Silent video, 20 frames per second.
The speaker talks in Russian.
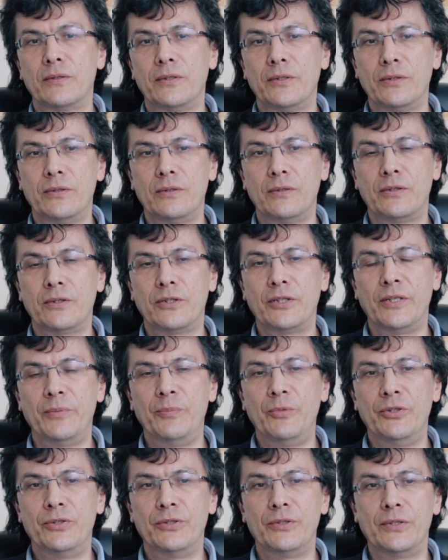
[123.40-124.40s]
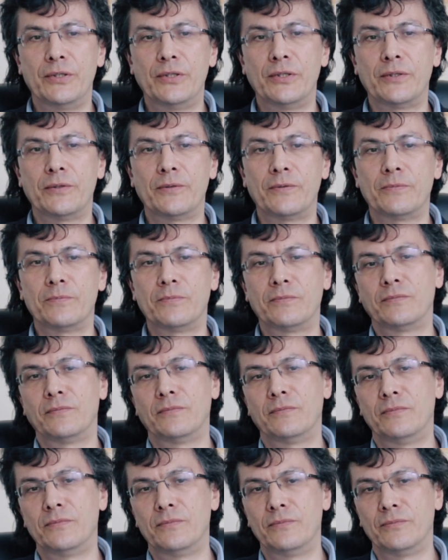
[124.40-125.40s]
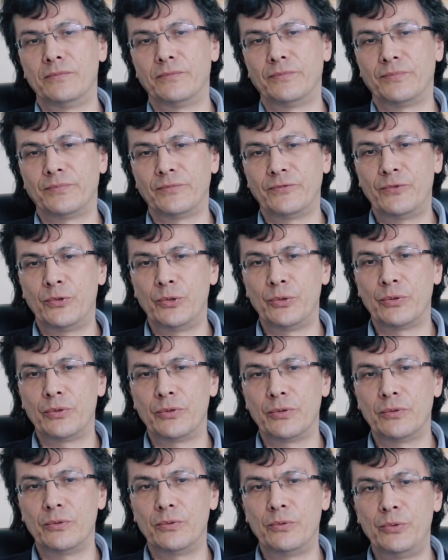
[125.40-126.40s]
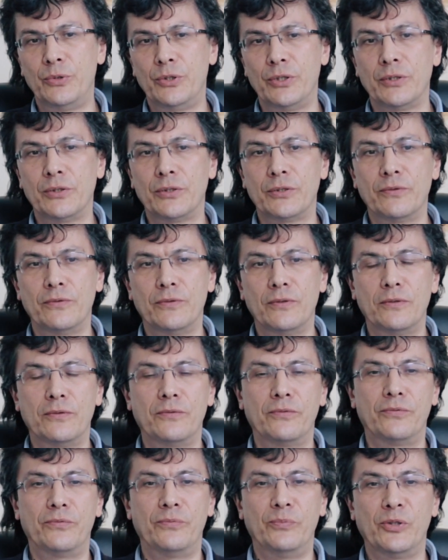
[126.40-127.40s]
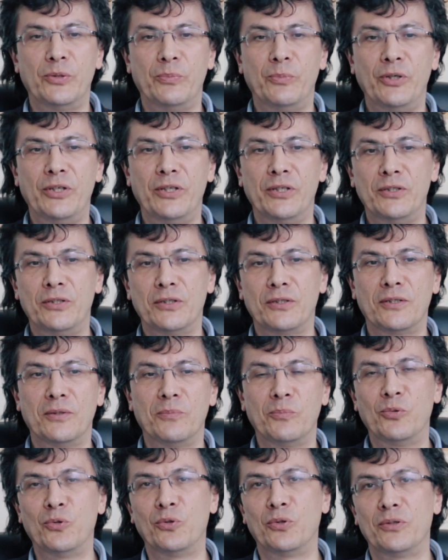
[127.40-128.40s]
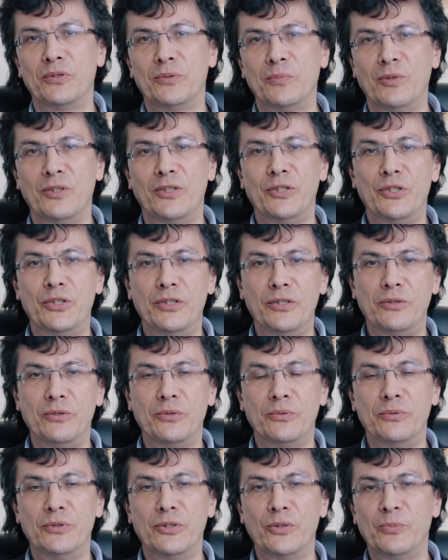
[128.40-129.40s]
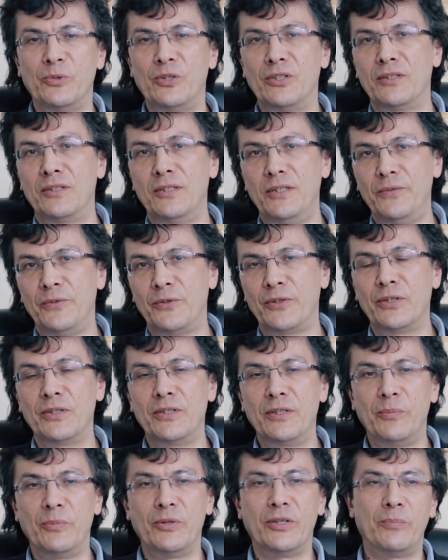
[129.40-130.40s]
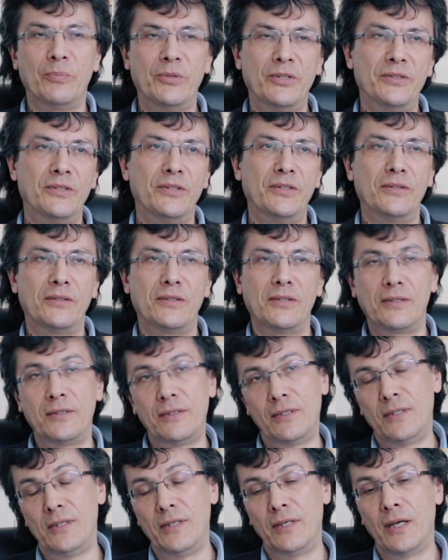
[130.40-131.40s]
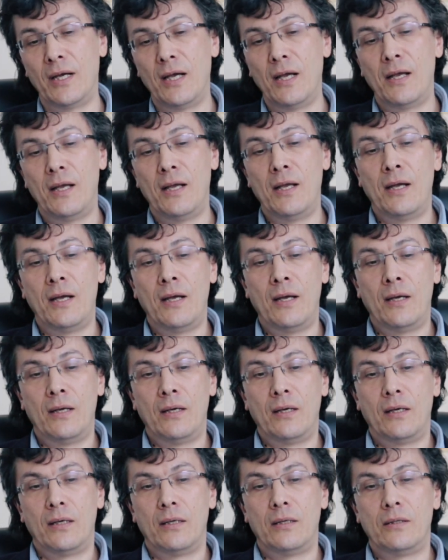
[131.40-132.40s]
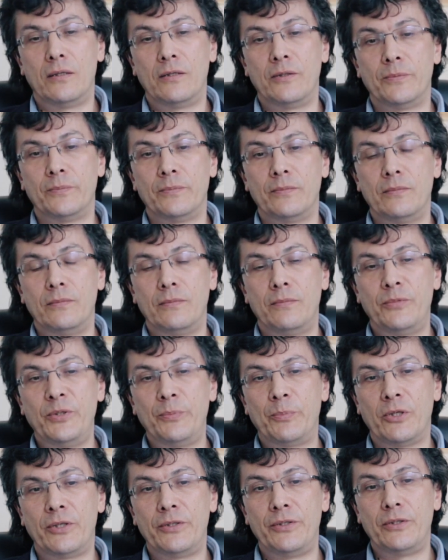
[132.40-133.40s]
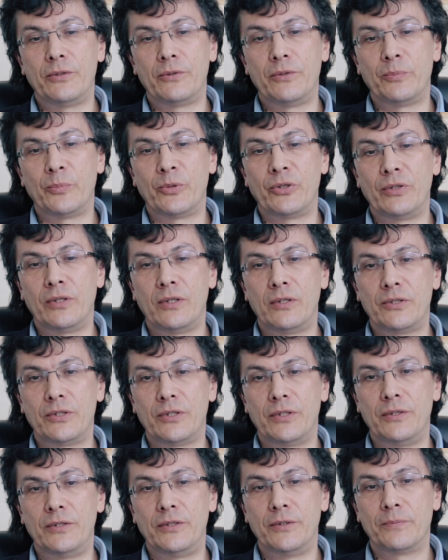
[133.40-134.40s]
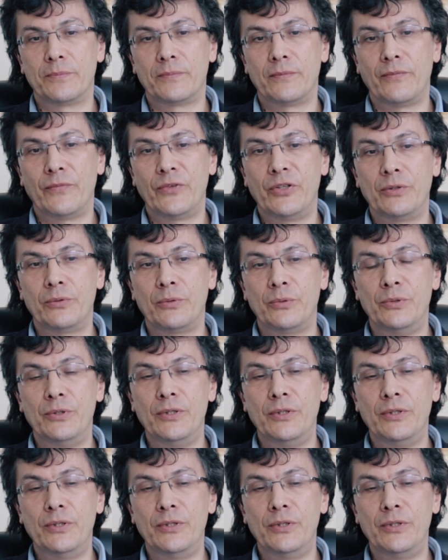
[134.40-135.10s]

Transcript: эта комиссия, фонд участвовал в мероприятиях там, по разоблачению дерматоглифики, гомеопатии и так далее. А, мы планируем продолжать эту